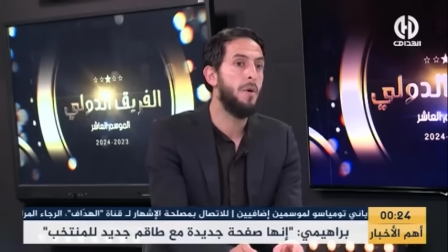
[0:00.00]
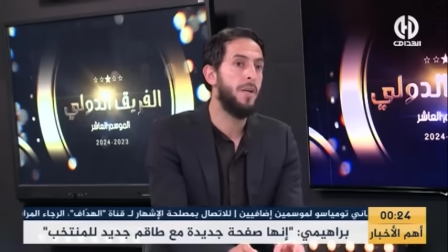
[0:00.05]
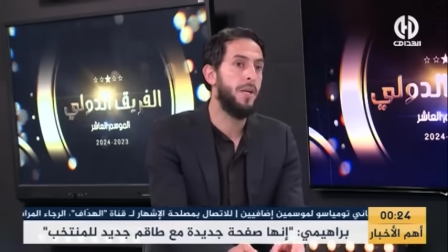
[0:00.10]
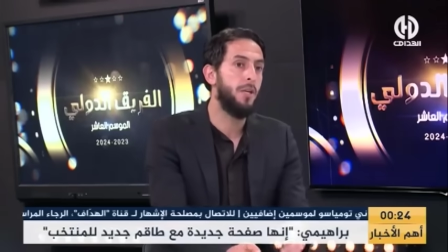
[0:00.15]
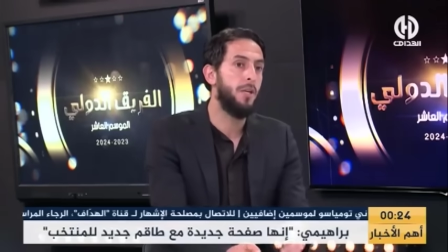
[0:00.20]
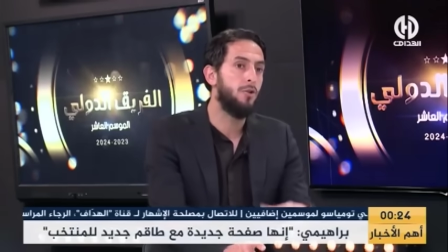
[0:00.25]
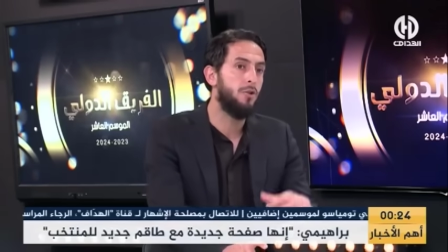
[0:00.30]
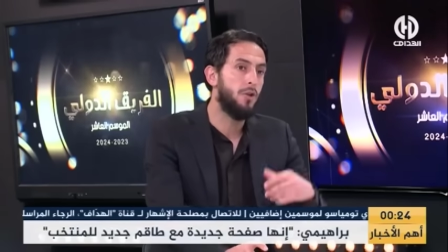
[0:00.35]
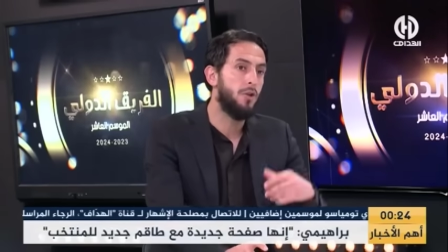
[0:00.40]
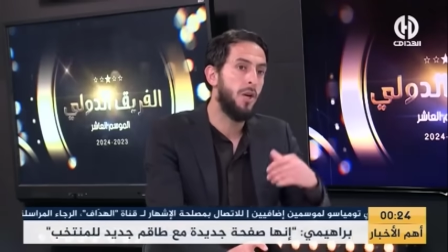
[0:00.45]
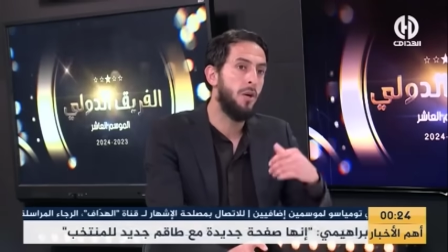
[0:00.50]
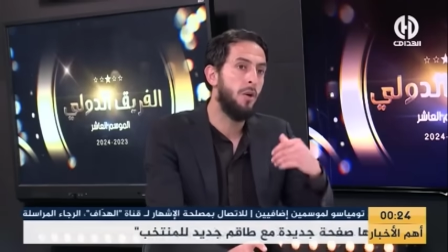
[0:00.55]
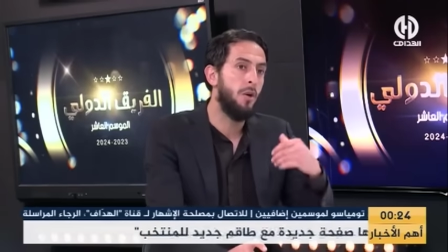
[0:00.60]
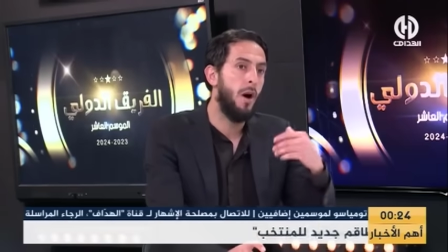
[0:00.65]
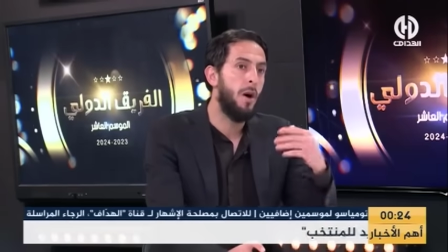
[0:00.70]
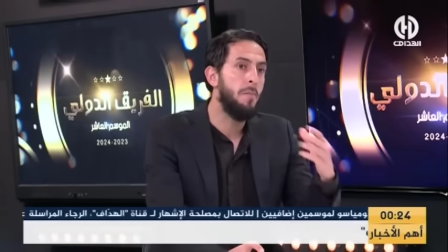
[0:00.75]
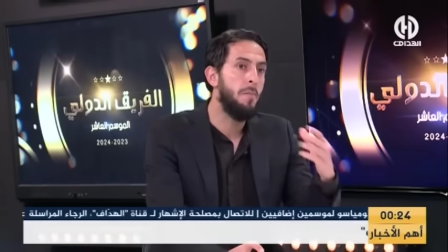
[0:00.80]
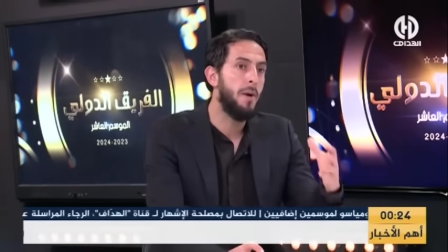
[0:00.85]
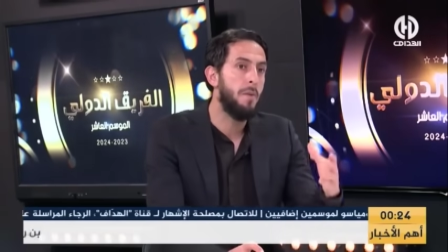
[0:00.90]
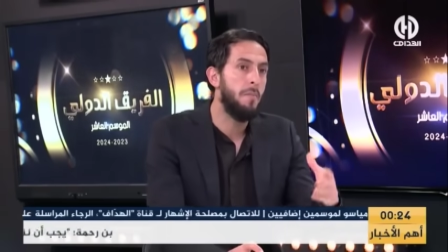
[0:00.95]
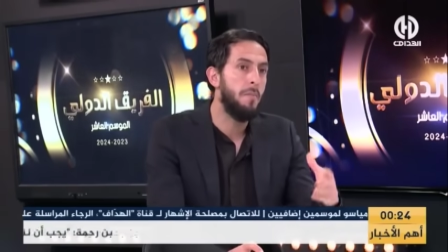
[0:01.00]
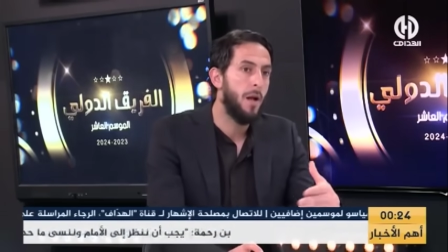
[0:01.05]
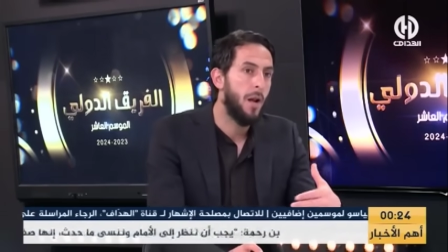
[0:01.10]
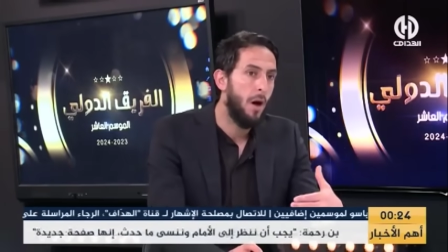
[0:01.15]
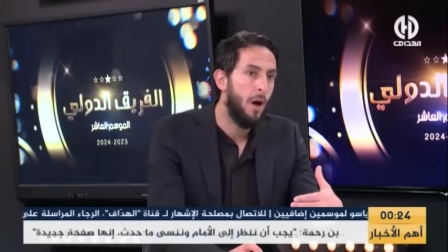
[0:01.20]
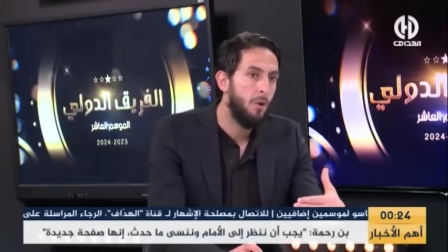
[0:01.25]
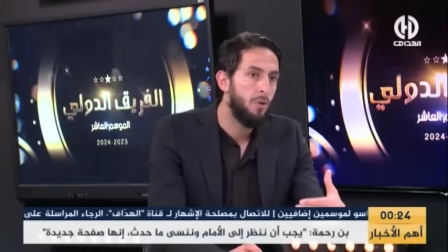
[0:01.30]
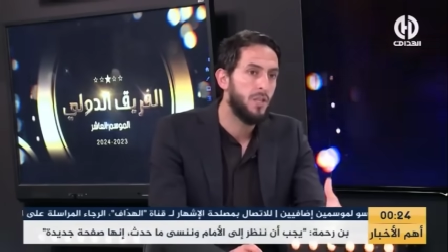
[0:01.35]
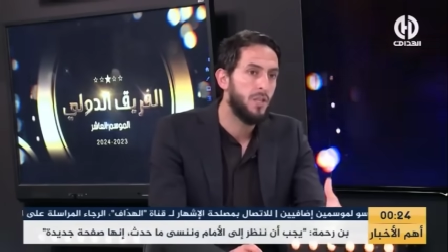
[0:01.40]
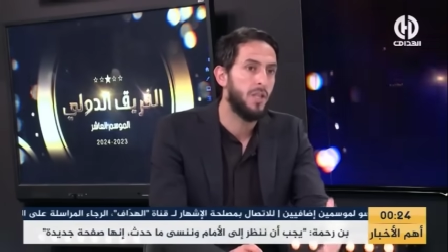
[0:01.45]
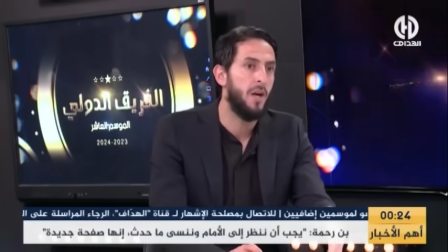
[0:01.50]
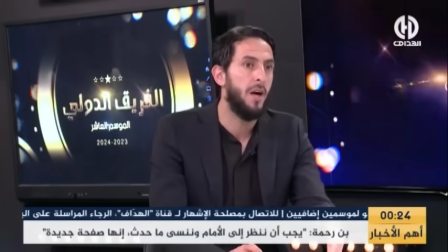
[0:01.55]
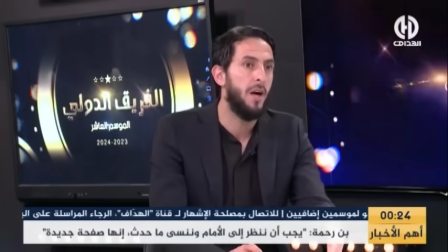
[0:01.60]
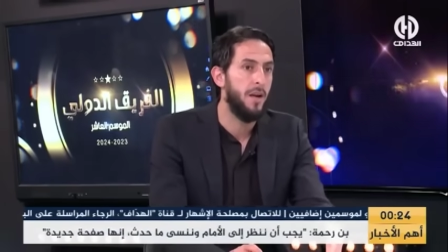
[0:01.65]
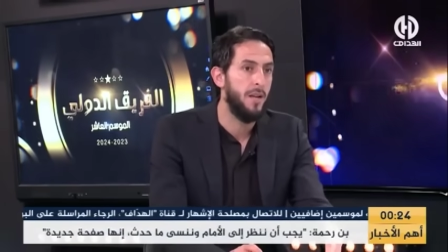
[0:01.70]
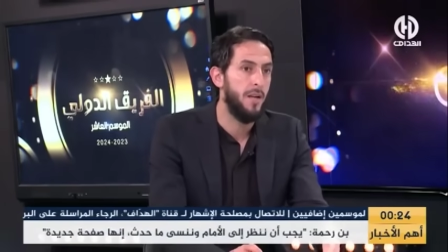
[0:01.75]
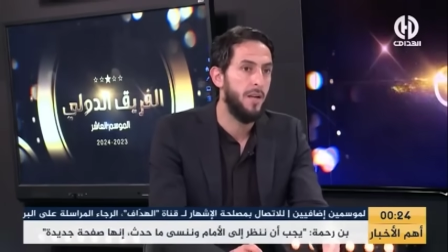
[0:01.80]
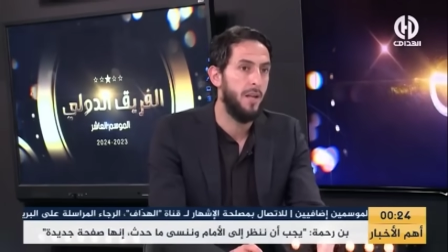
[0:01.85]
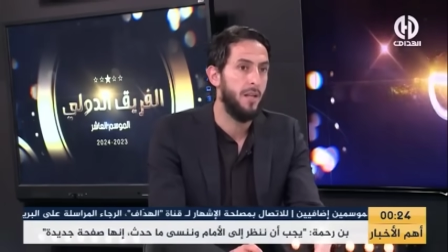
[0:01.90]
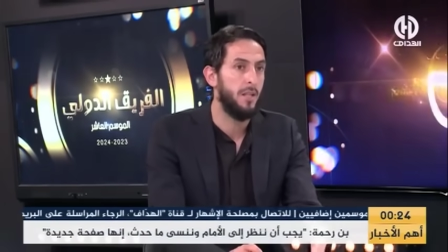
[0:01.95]
وما نعيشوش امر ما راهوش
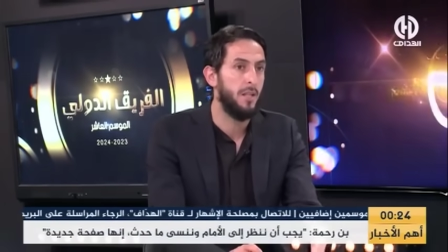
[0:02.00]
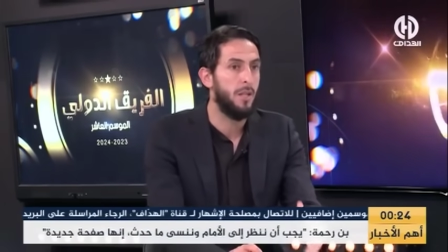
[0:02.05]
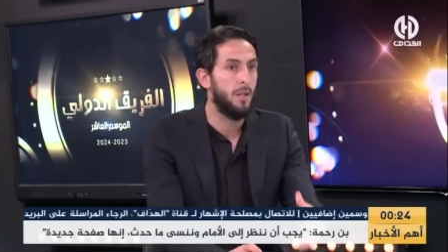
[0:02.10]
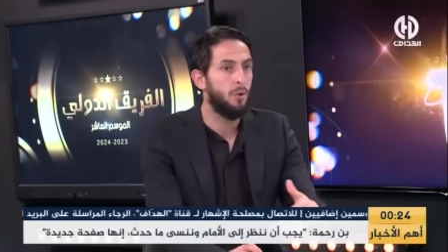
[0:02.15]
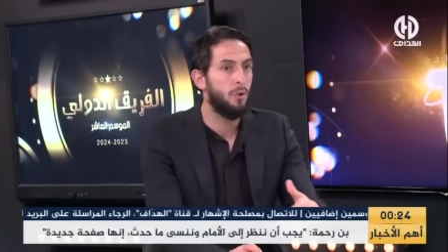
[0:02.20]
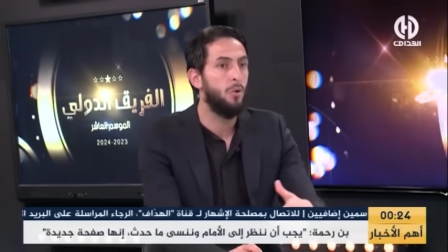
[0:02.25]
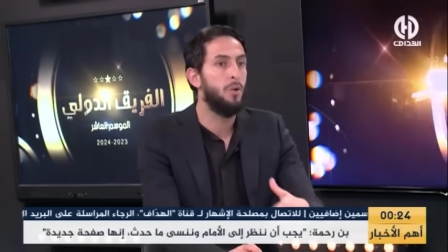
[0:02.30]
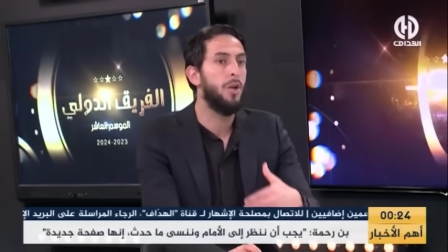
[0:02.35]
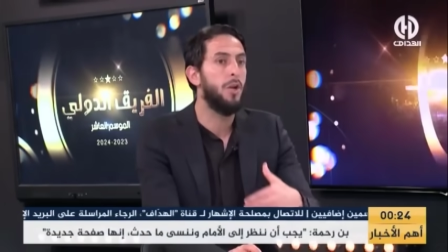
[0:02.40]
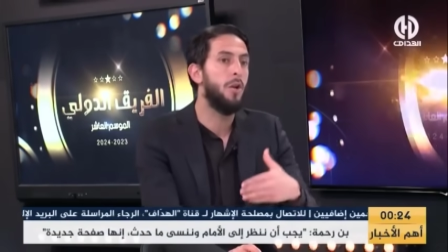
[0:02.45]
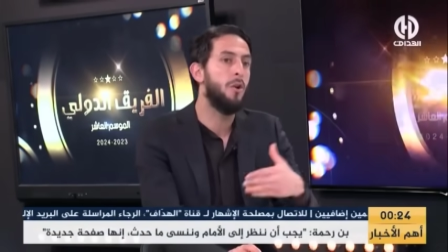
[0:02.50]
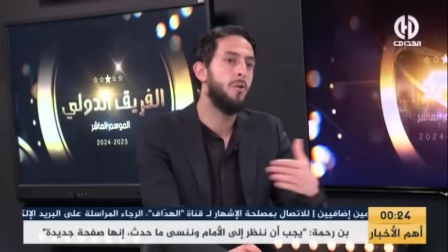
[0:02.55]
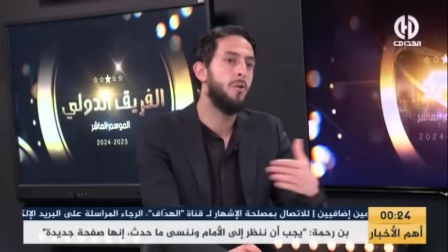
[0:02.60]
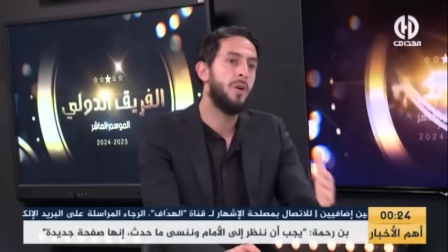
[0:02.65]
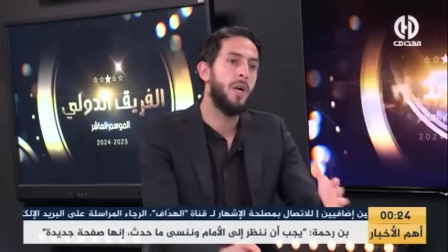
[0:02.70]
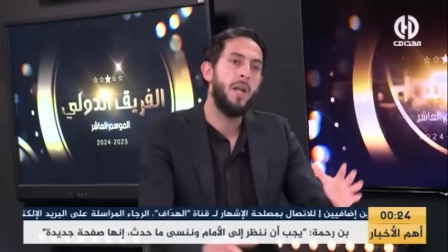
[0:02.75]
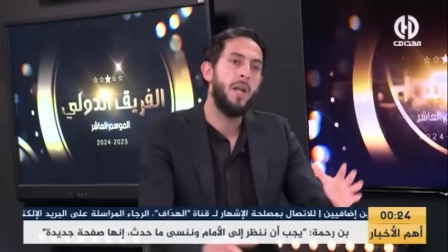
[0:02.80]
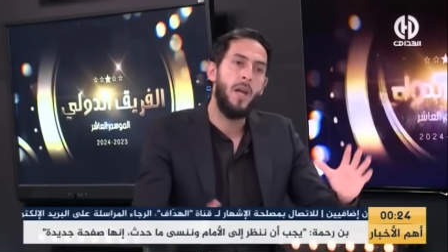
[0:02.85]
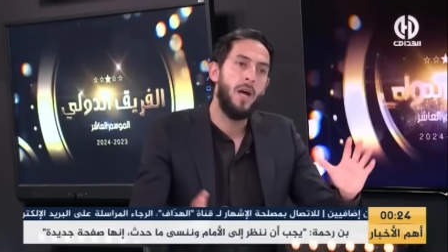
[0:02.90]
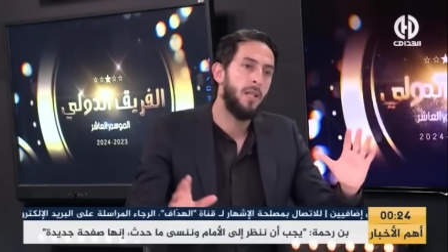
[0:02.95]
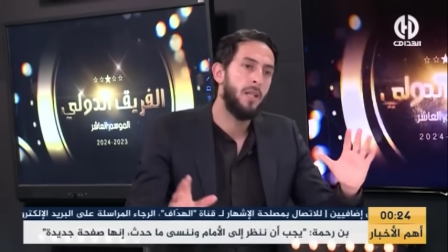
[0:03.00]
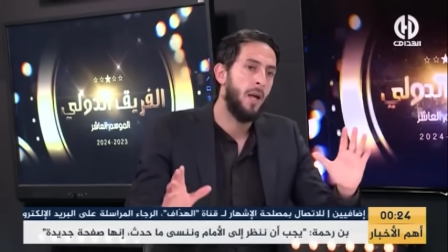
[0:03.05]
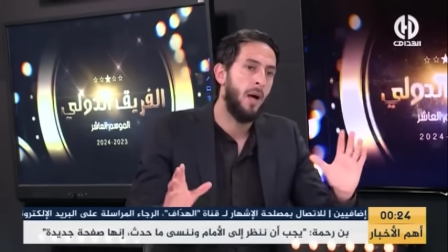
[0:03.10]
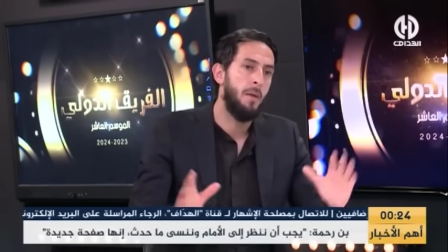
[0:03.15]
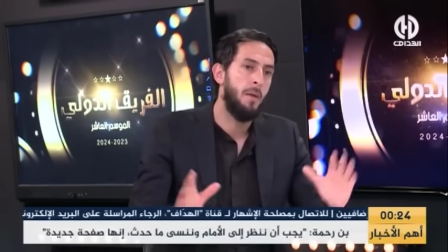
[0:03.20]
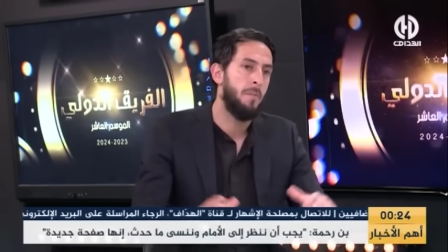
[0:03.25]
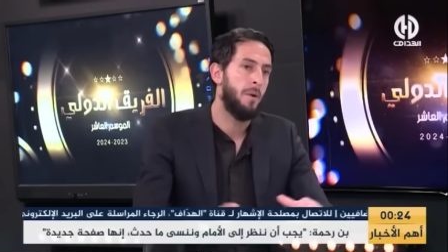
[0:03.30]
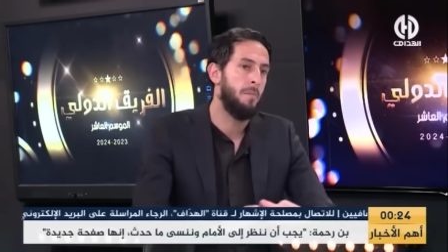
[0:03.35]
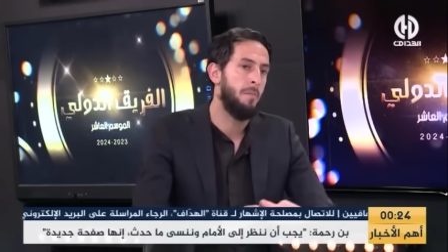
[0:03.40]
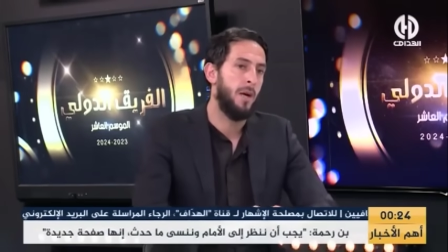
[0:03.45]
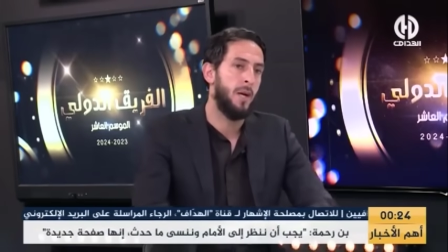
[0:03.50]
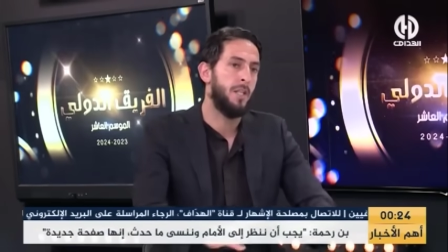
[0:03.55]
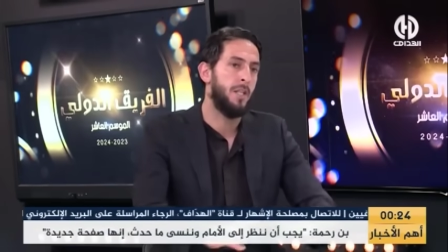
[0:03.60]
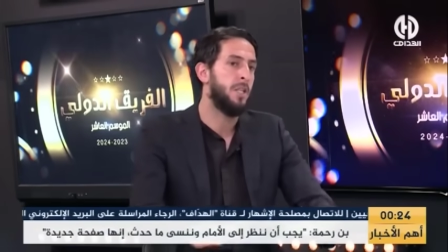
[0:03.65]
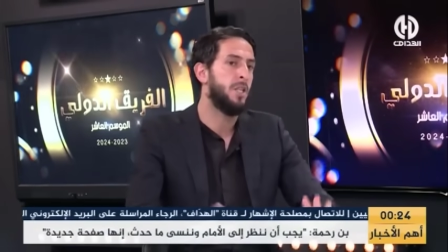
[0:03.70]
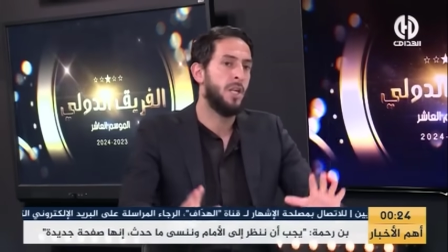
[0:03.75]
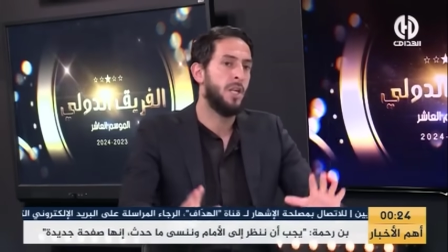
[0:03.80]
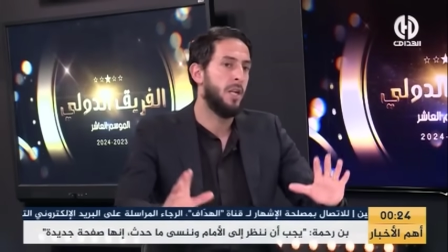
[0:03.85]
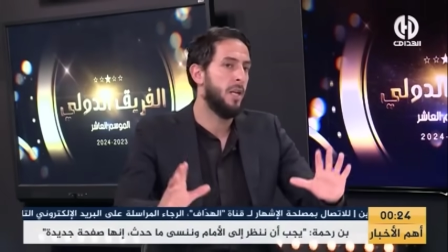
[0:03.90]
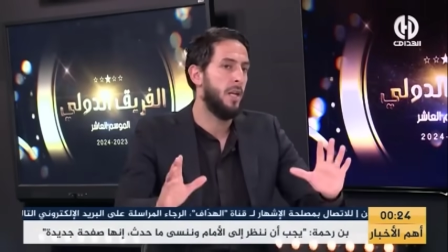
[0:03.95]
صار يعني انت تقول لي لو كان هذا امر ما
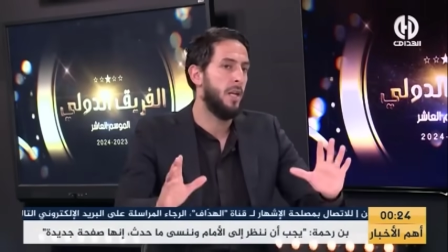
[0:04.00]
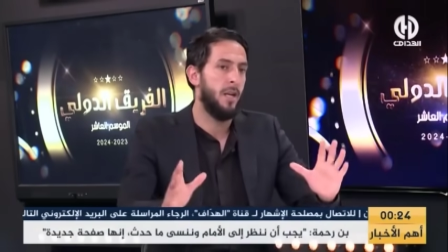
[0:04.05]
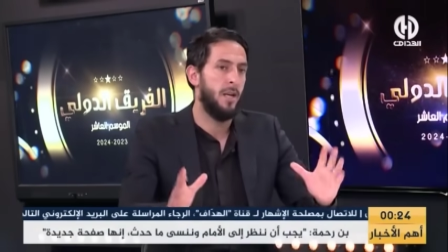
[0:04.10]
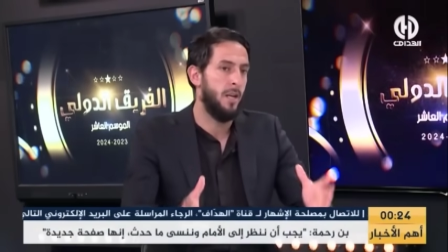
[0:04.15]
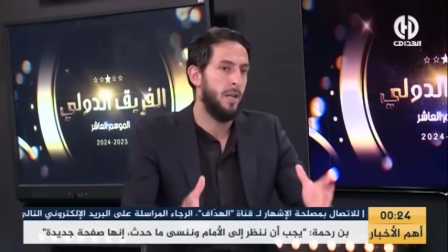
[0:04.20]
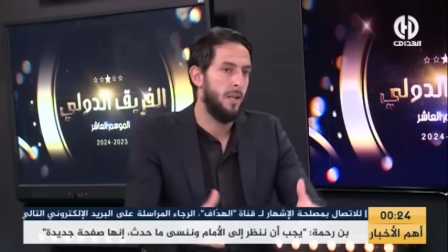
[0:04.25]
نقدرش انا نعم.